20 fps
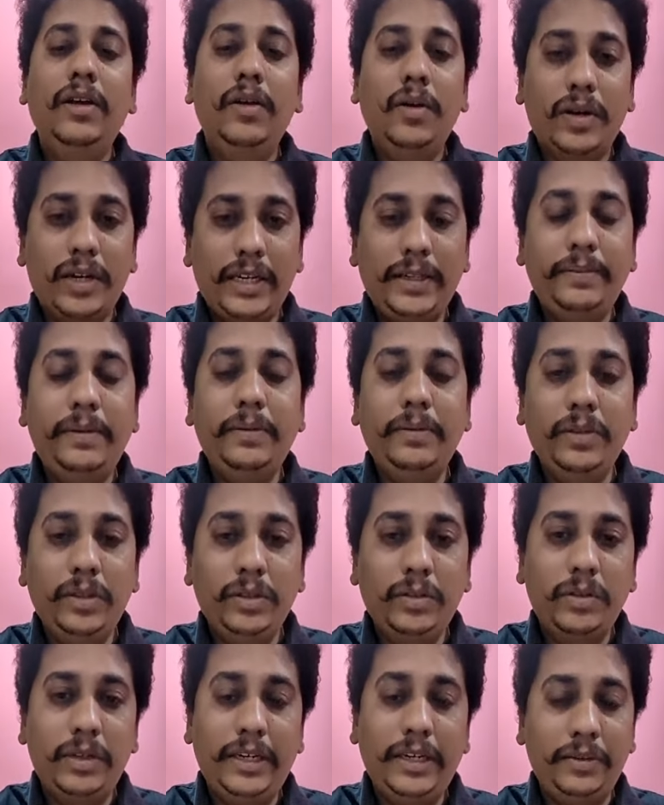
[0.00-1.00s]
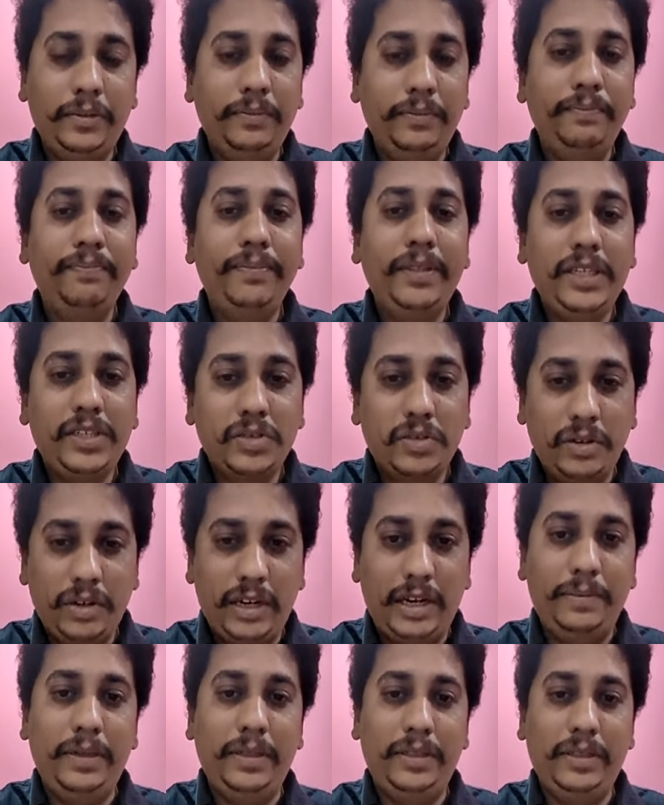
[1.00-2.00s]
ఒకటి మీ ముందుకు నేను తీసుకొని
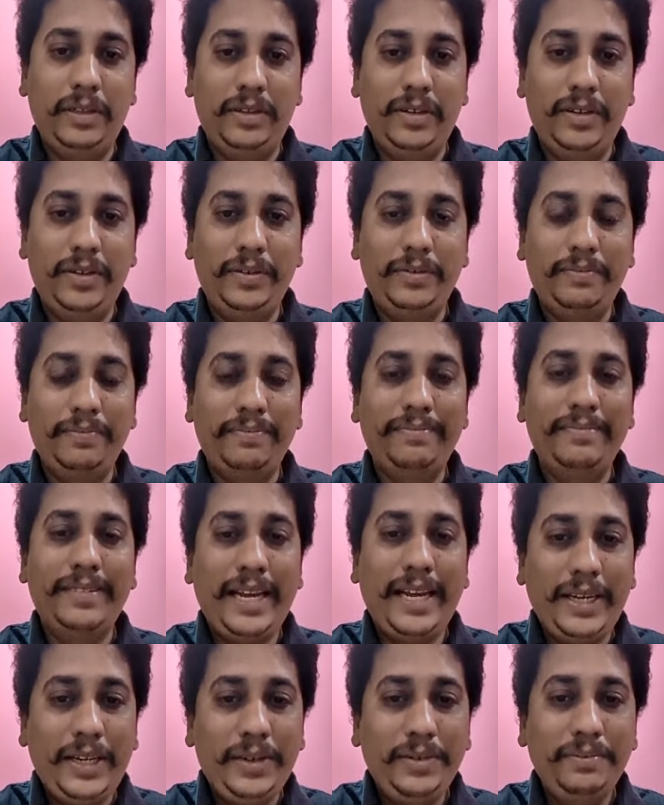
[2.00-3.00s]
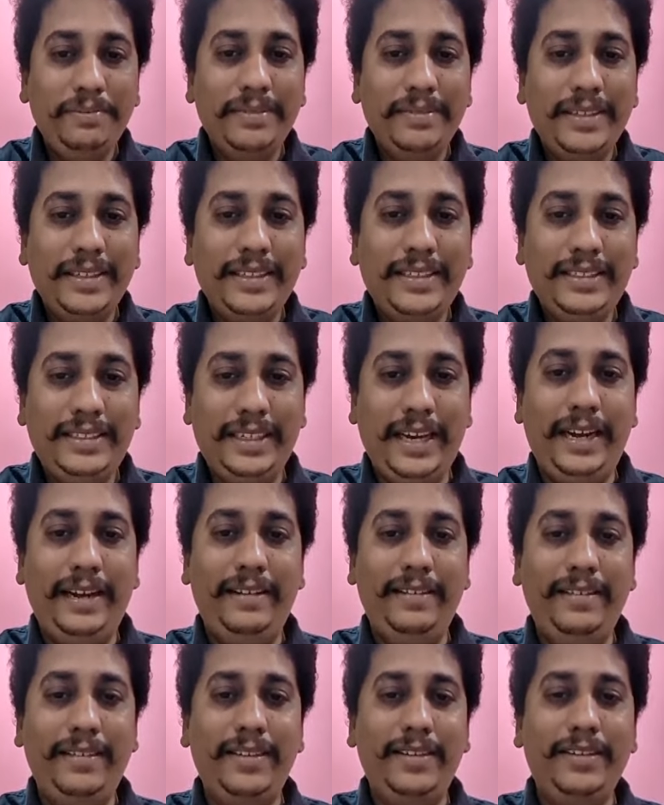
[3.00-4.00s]
రాబోతా ఉన్నాను థ్యాంక్ యూ జై
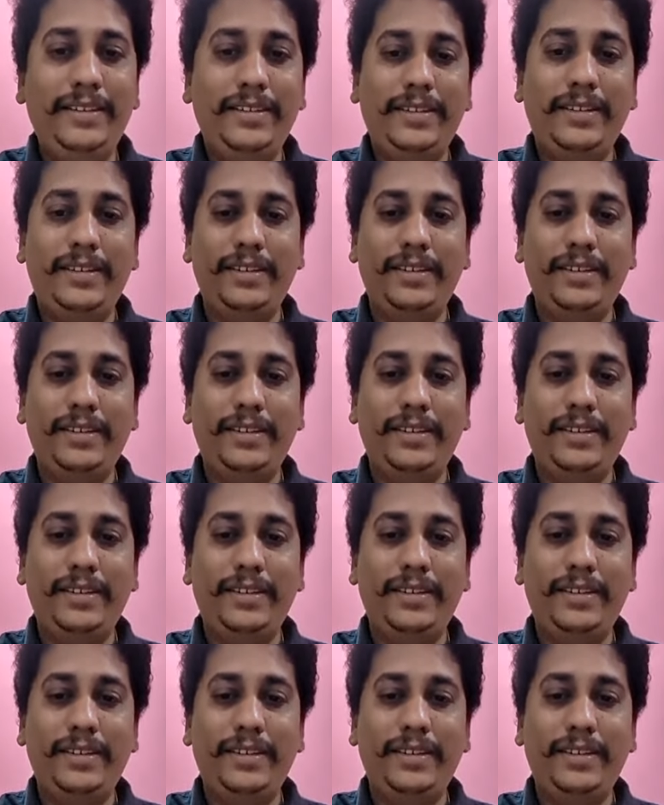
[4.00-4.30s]
హింద్